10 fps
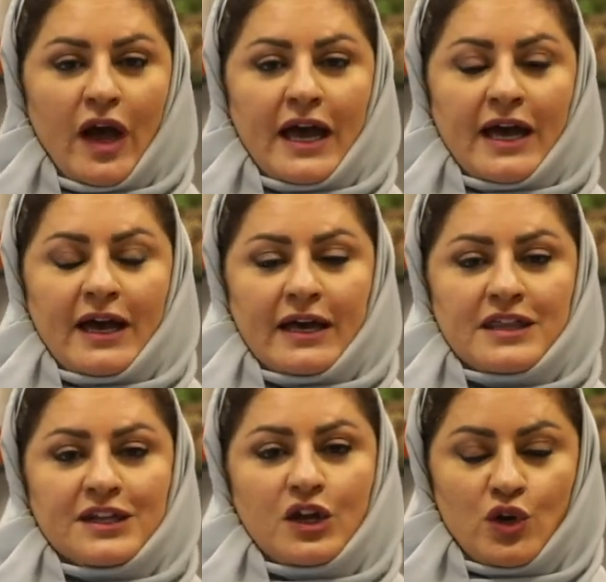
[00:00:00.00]
آه،
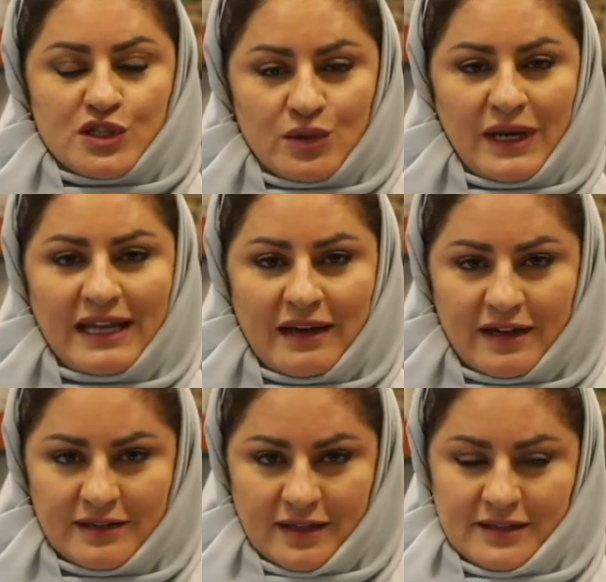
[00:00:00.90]
إذا الحصول على
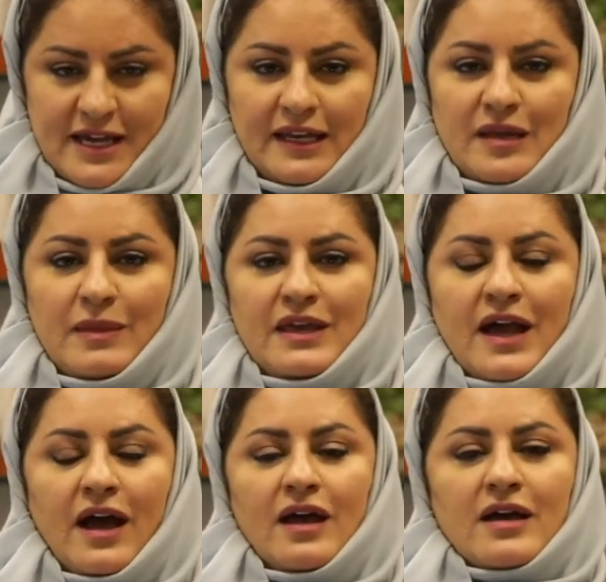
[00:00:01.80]
الخطة
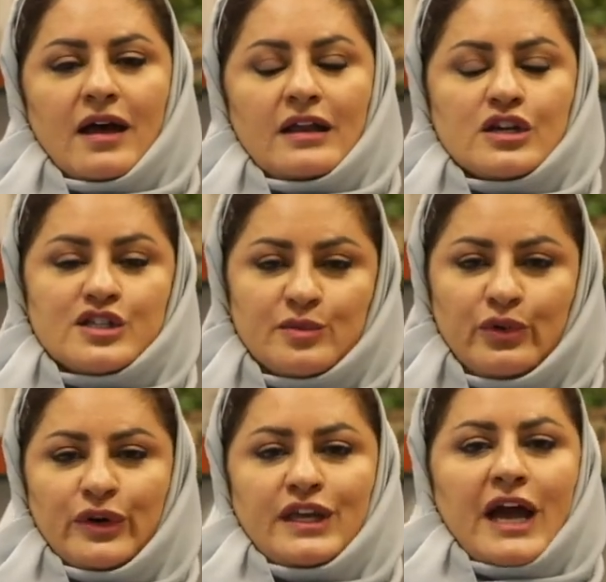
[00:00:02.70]
التعليمية
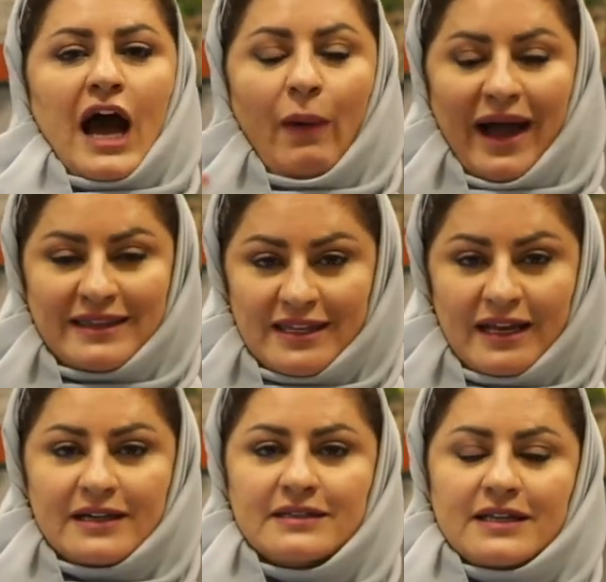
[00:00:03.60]
الأسبوعية أو حتى
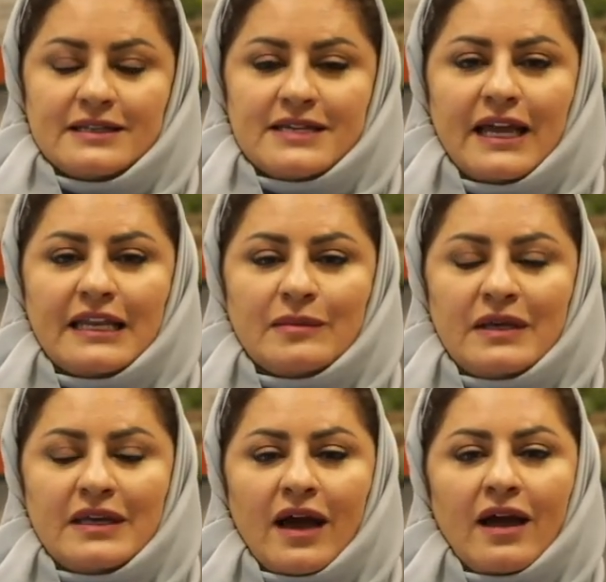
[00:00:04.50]
الخطة
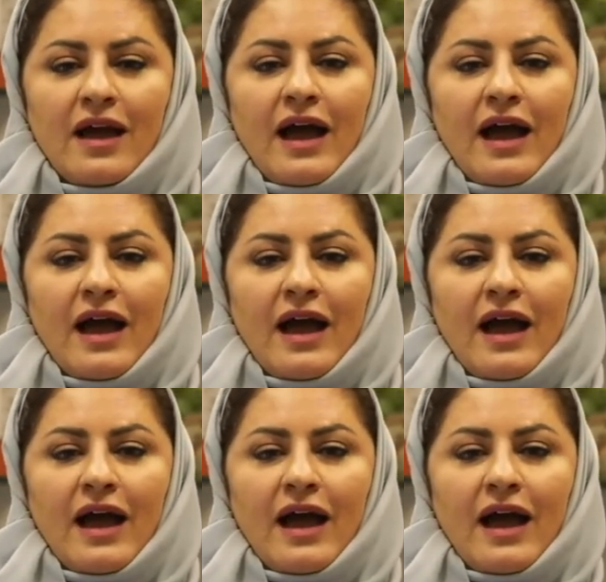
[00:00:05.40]
التعليمية